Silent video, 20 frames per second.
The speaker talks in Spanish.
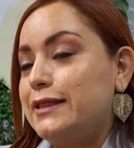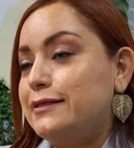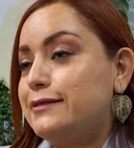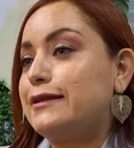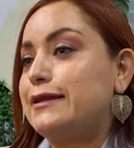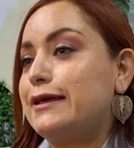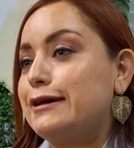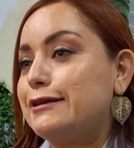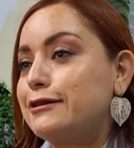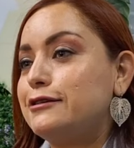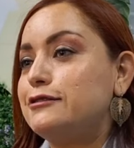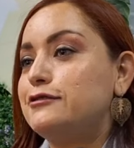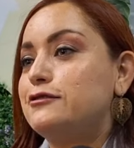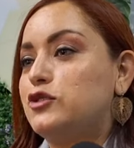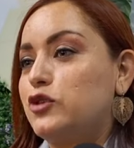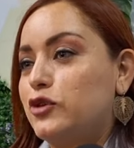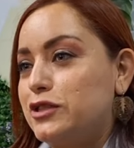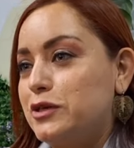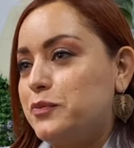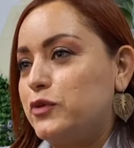tener
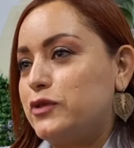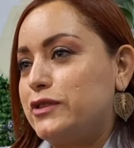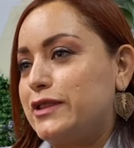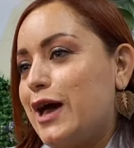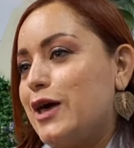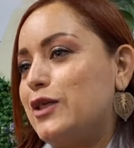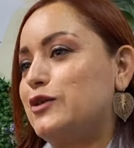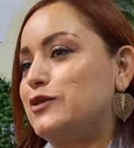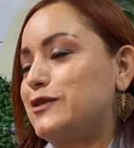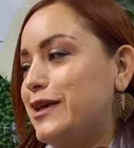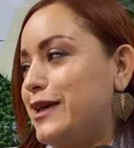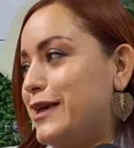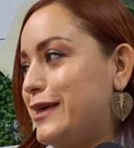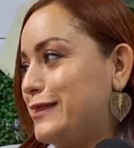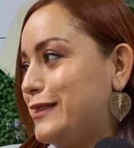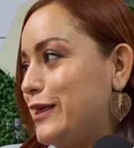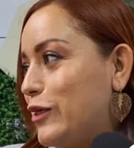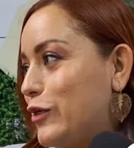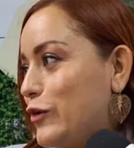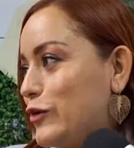dos diputados
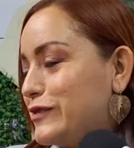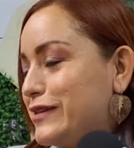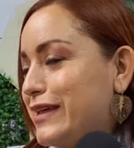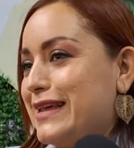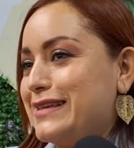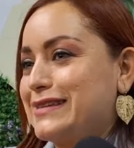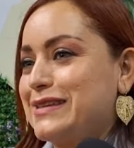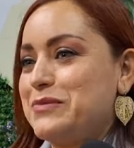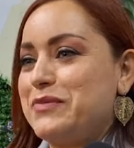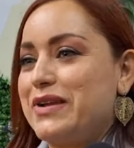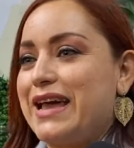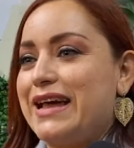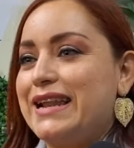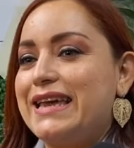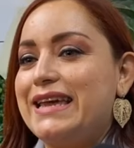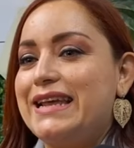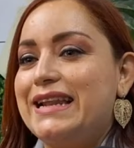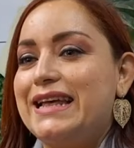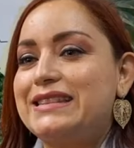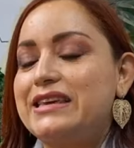dos en la Asamblea
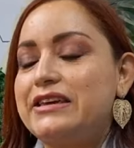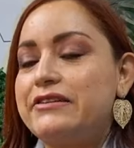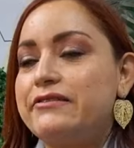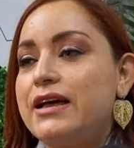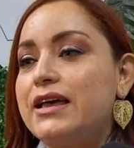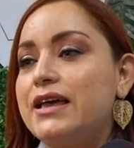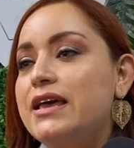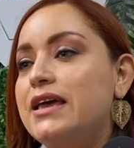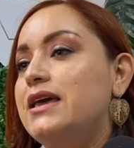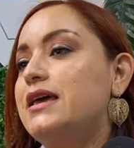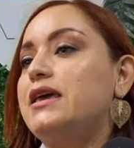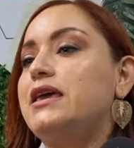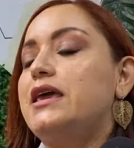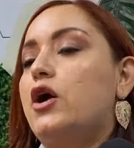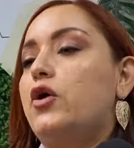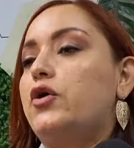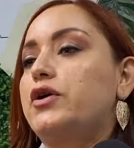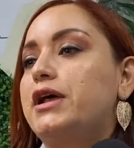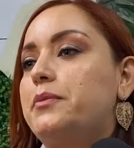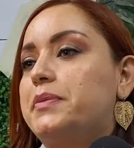Legislativa y
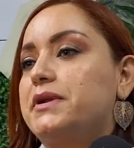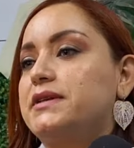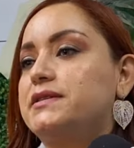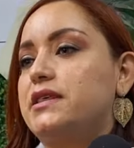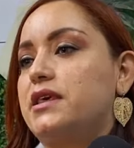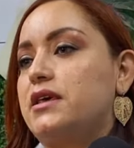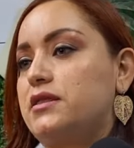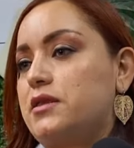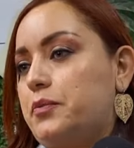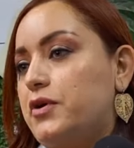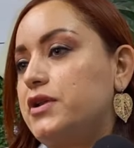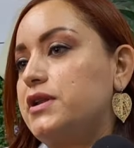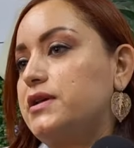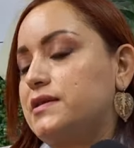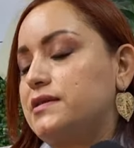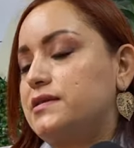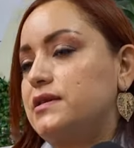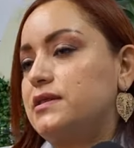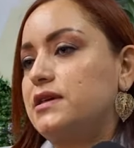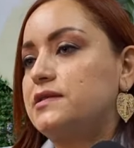ahora el presidente pues
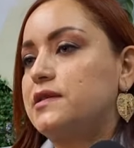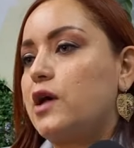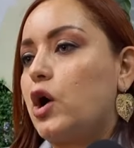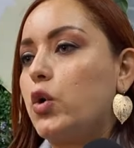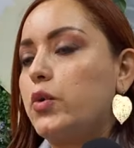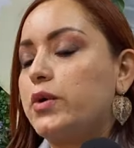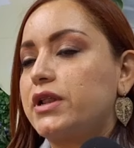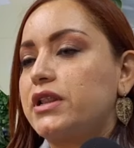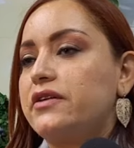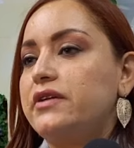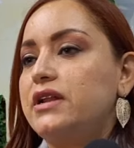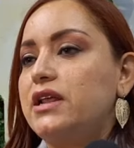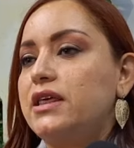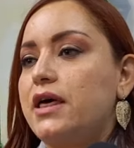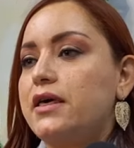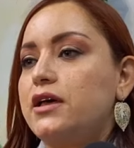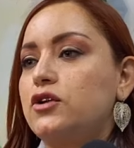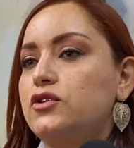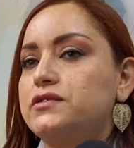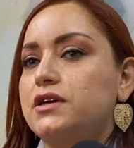necesita esa
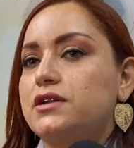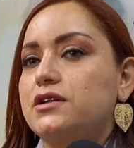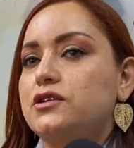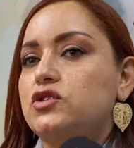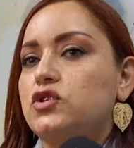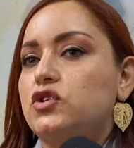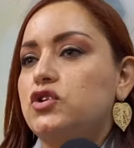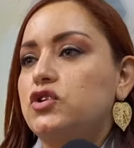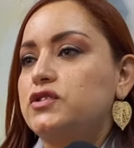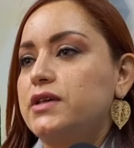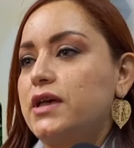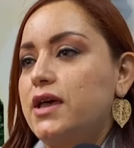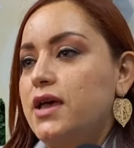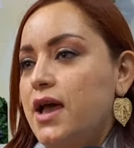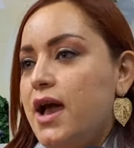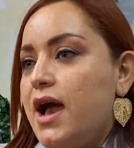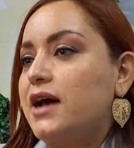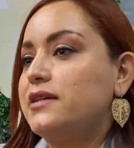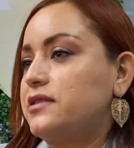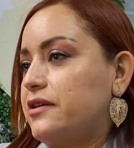gobernabilidad en los territorios
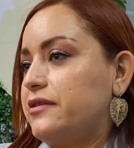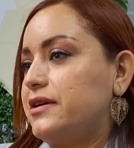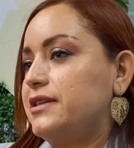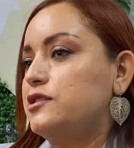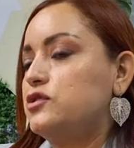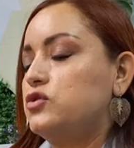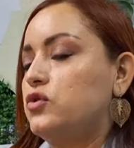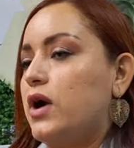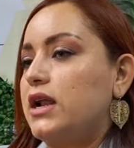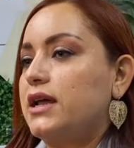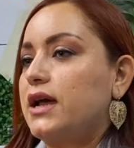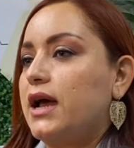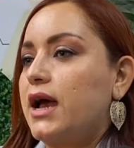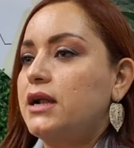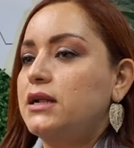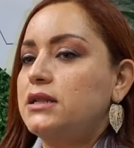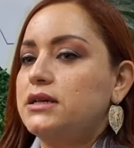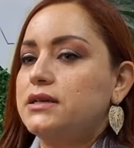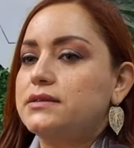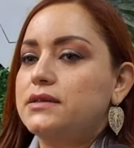a través de sus
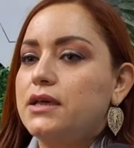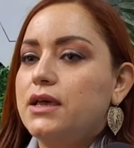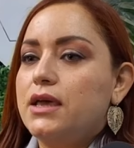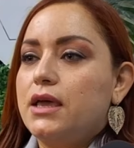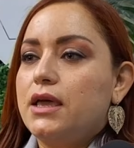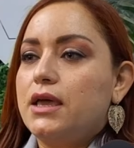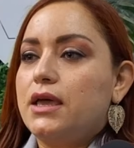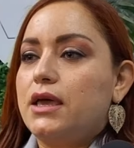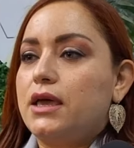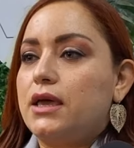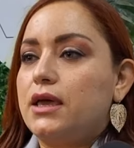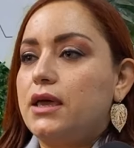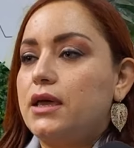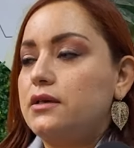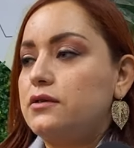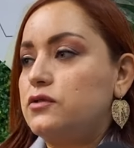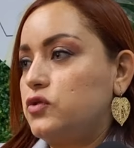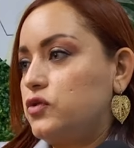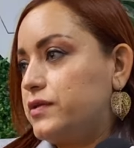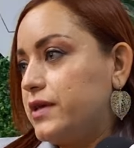alcaldes. Eh,
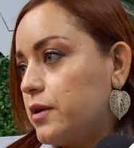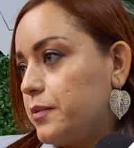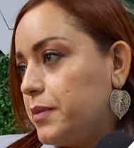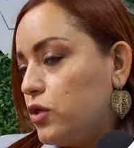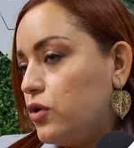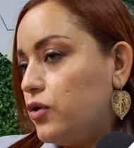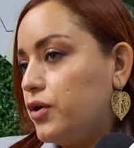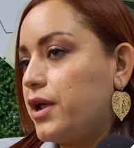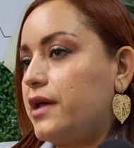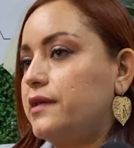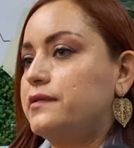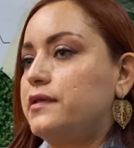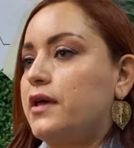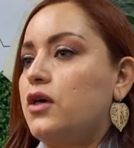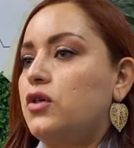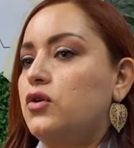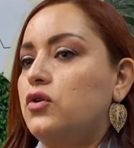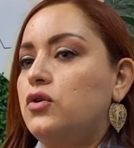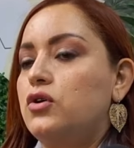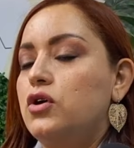su servidor ha
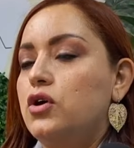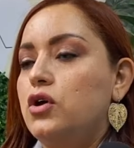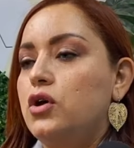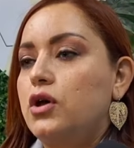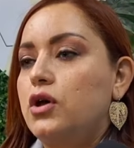estado